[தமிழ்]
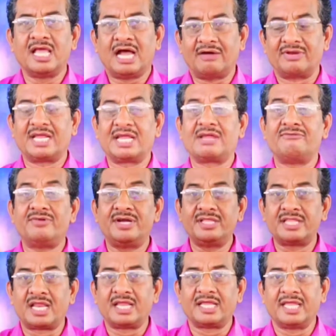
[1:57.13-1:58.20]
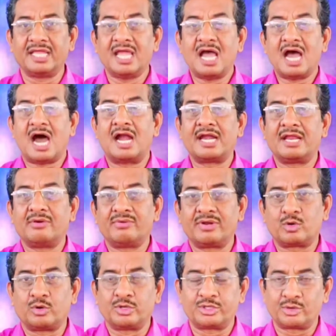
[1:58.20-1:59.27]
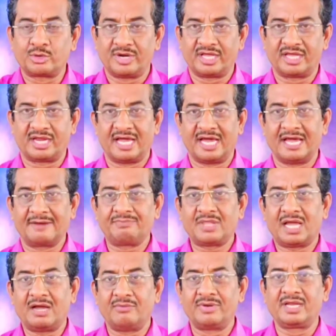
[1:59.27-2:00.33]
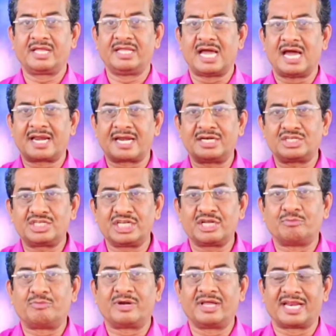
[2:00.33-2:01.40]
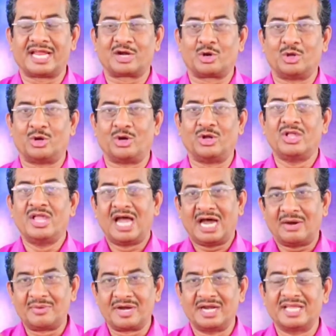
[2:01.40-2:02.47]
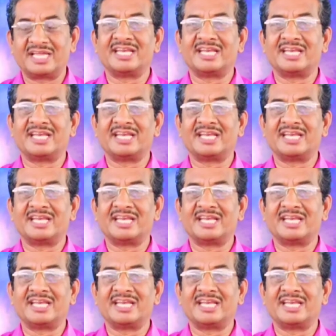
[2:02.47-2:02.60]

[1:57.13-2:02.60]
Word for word: அவனுக்கு விடுதலையை ஆண்டவர் கொடுத்து விடுகிறார் அவனுக்கு யார் ரட்சிக்கப்படுகிறார்களோ அவர்களுக்கு